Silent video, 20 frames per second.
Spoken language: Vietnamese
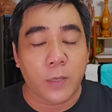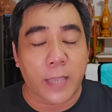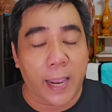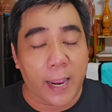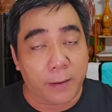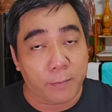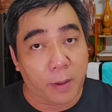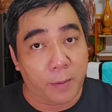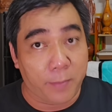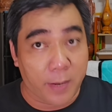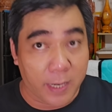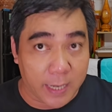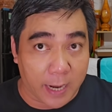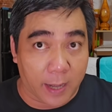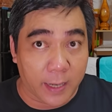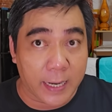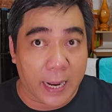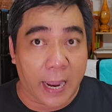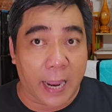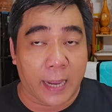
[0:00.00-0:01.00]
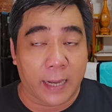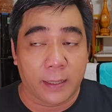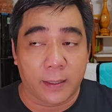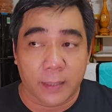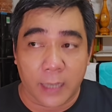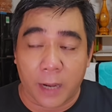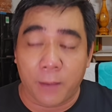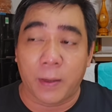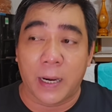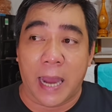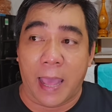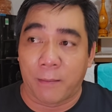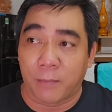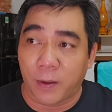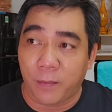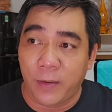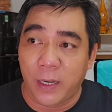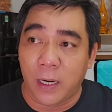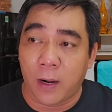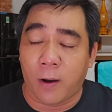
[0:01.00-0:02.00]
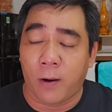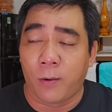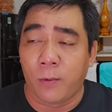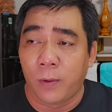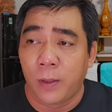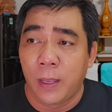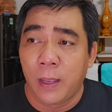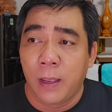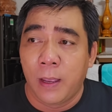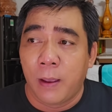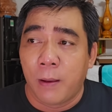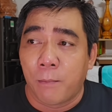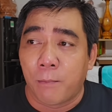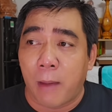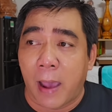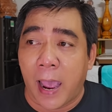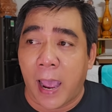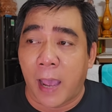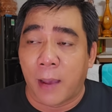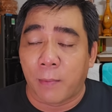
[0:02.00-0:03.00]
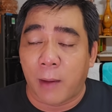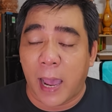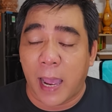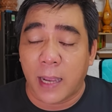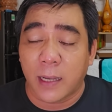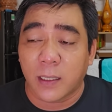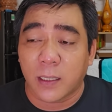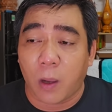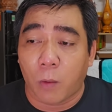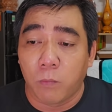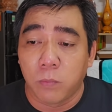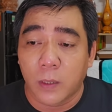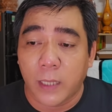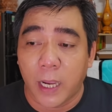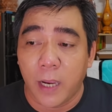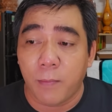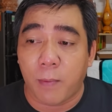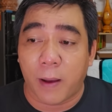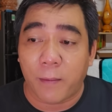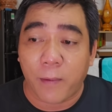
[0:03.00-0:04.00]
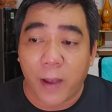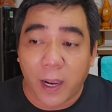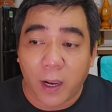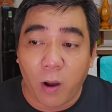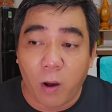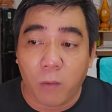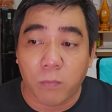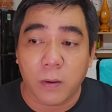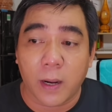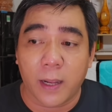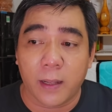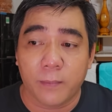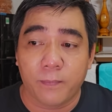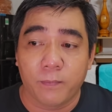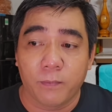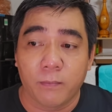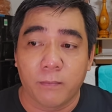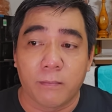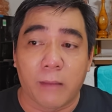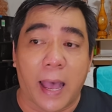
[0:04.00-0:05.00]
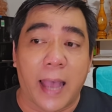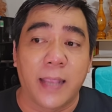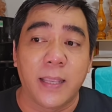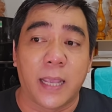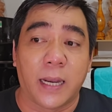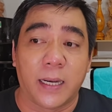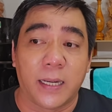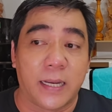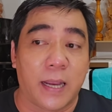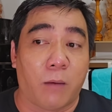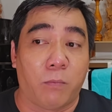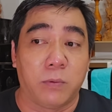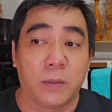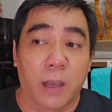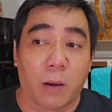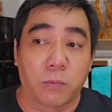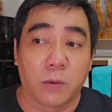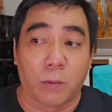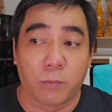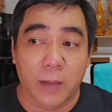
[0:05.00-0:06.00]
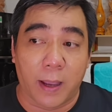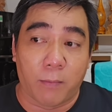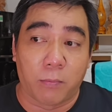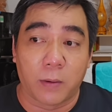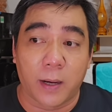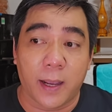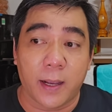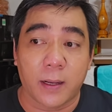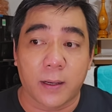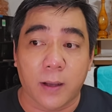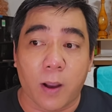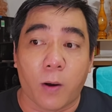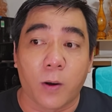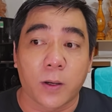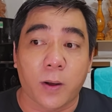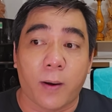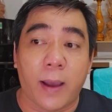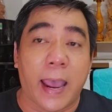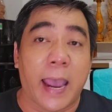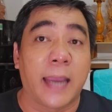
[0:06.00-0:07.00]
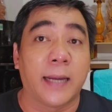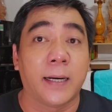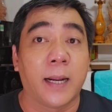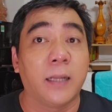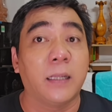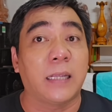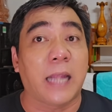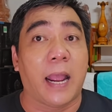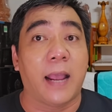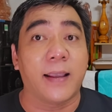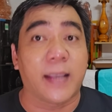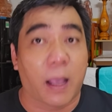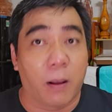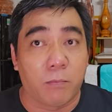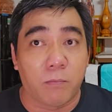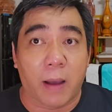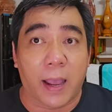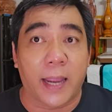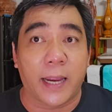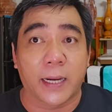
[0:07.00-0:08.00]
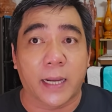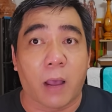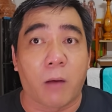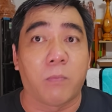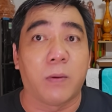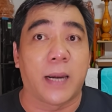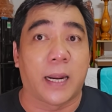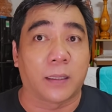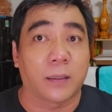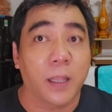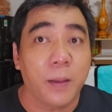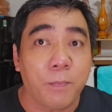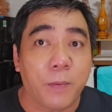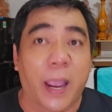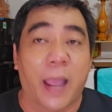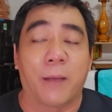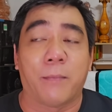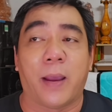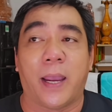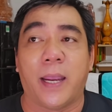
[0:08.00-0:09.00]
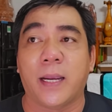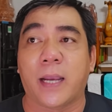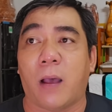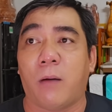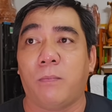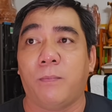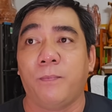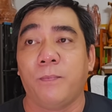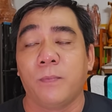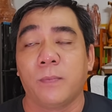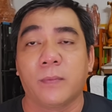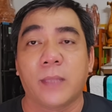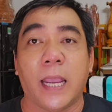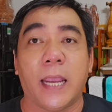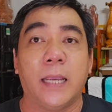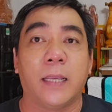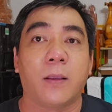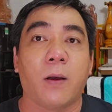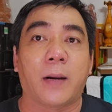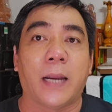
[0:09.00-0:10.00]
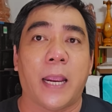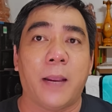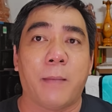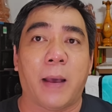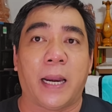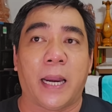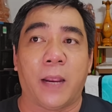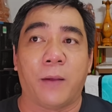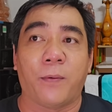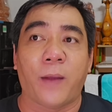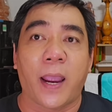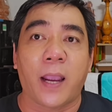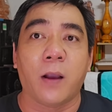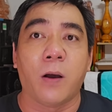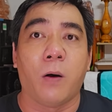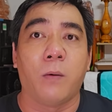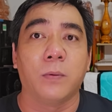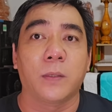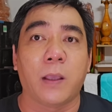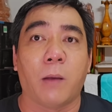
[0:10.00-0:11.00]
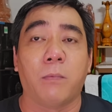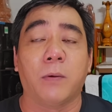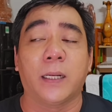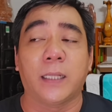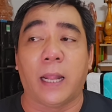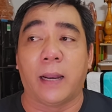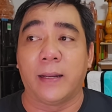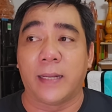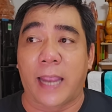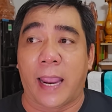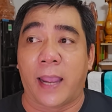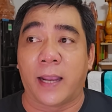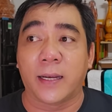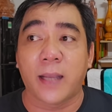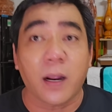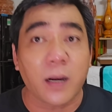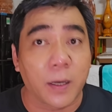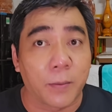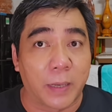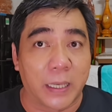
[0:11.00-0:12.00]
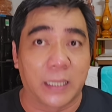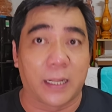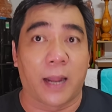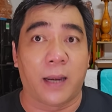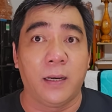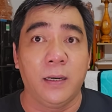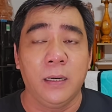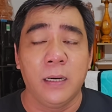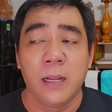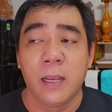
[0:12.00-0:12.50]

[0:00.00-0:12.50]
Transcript: trang bà mới gỡ ra để bà làm cái video mà bà trong khi bà phát ngôn đó bà nhìn vòng vòng vòng vòng đó coi có ai đến tấn công bà hay không hay là tiếp cận bà hay không thì cho thấy bà này phát ngôn trong cái tình trạng rất là bình tĩnh